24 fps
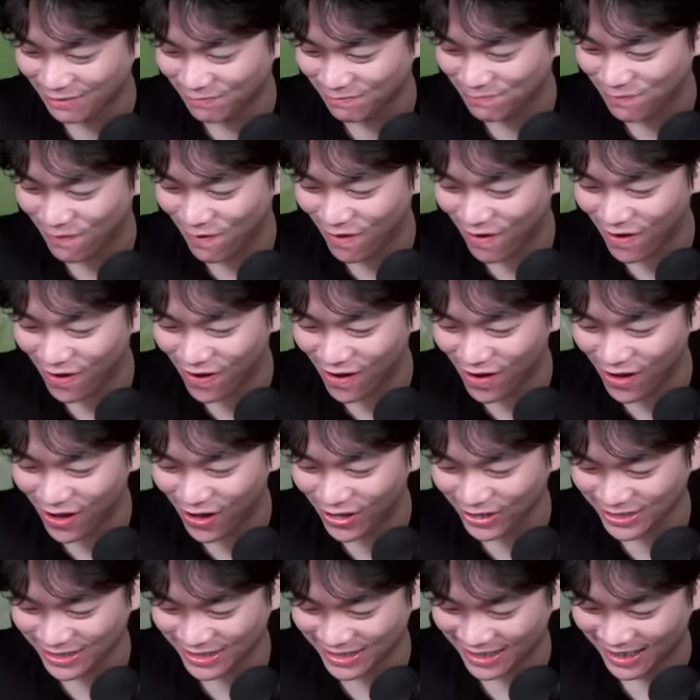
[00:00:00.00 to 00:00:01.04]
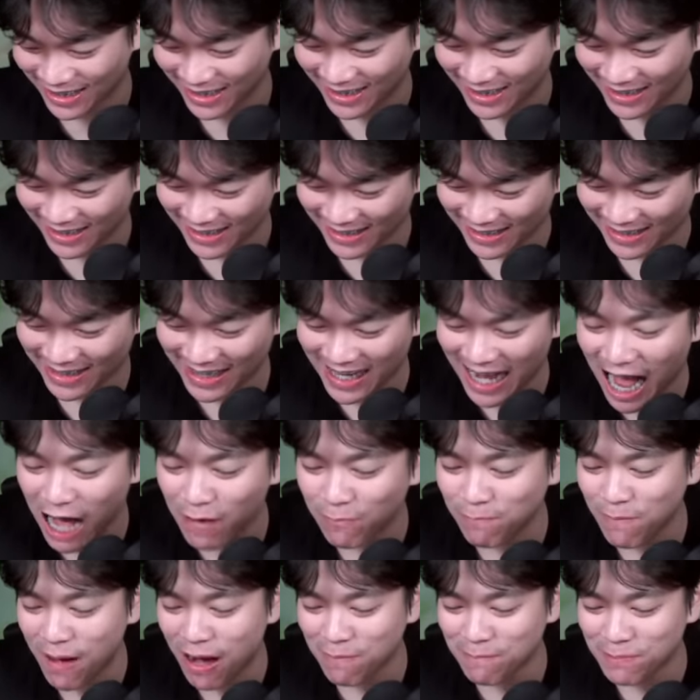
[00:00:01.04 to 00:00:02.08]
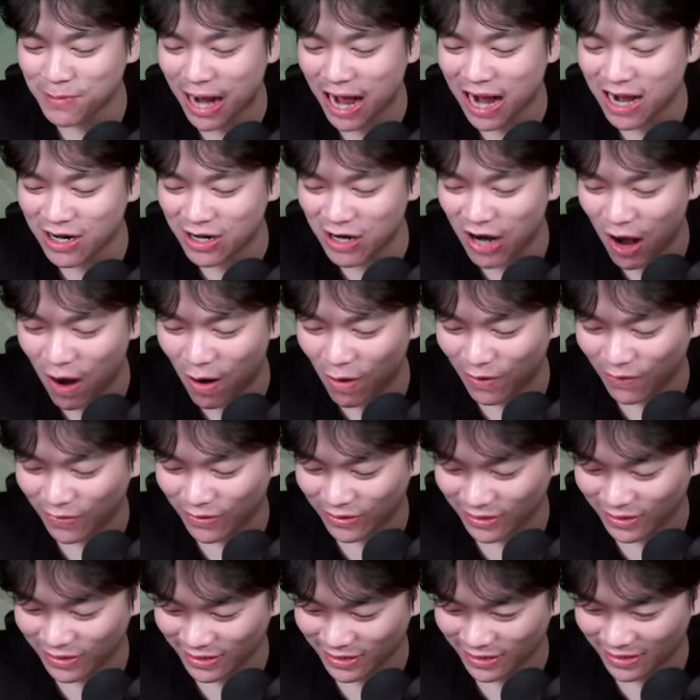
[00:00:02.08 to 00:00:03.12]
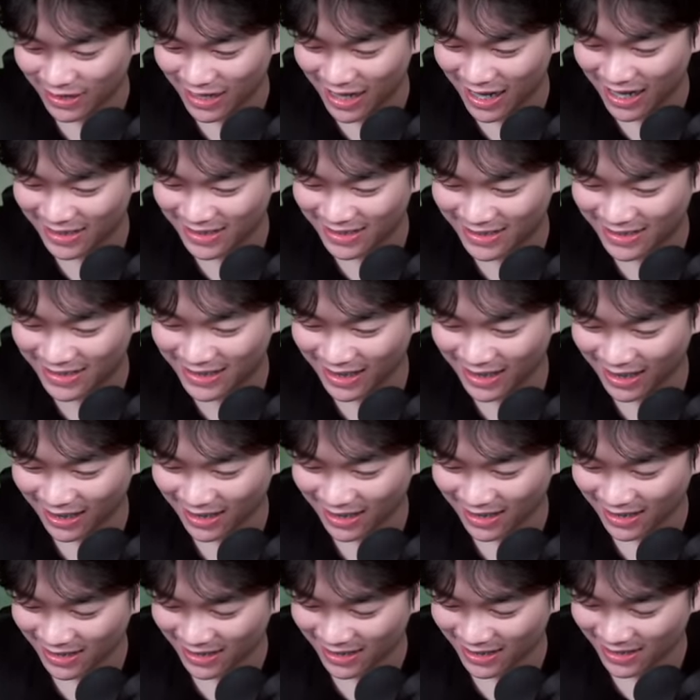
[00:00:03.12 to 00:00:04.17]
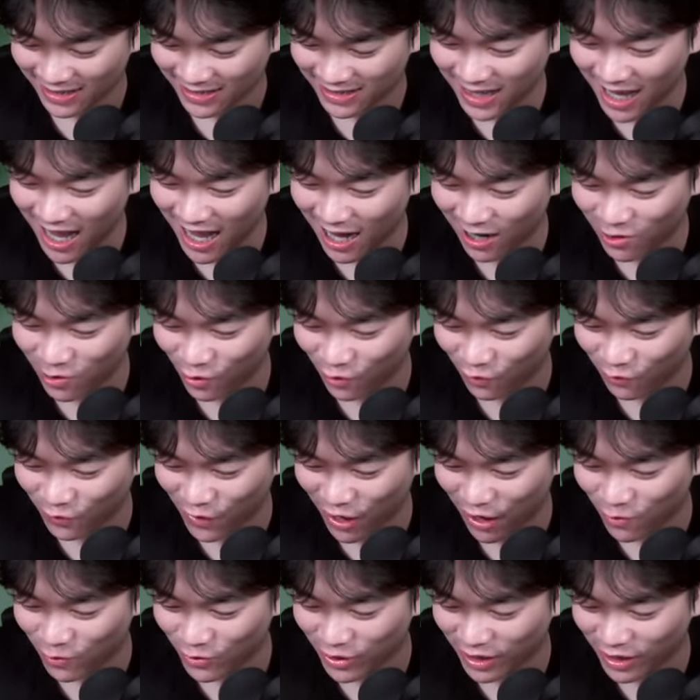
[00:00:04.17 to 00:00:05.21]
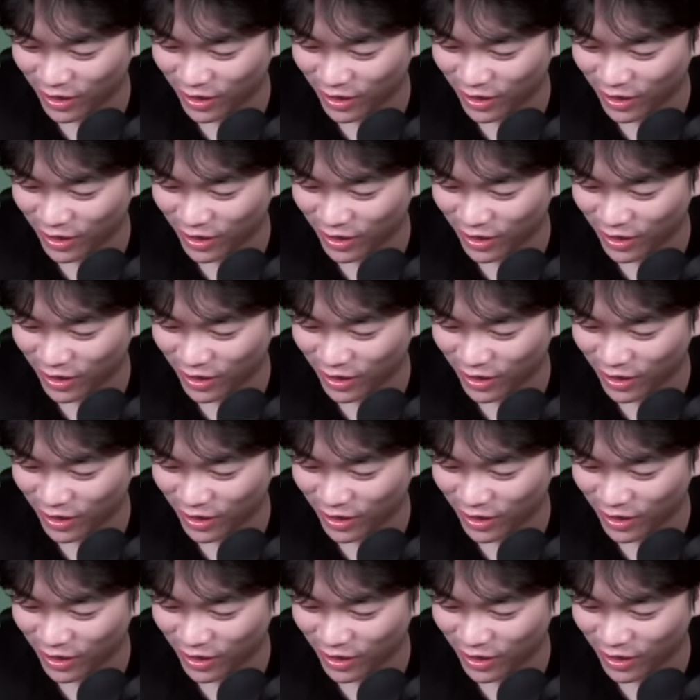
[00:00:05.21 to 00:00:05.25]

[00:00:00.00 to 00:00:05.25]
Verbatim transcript: Bos. Siap Bang Franco. Anjir. Jago lo Frankonya